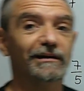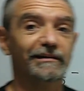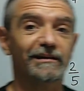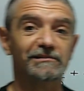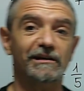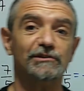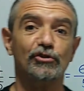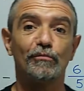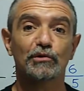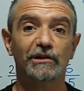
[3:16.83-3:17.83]
y así es
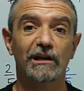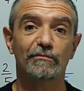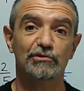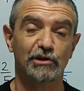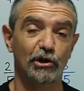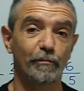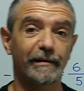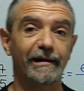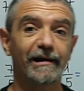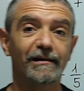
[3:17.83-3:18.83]
como tenemos que
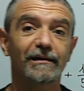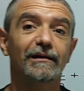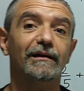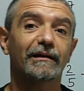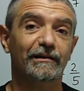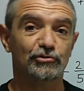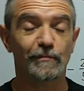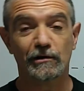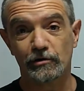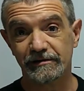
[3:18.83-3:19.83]
operar, que
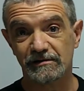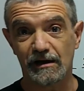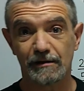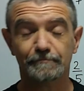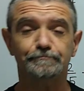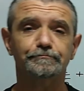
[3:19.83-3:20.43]
sumar o restar,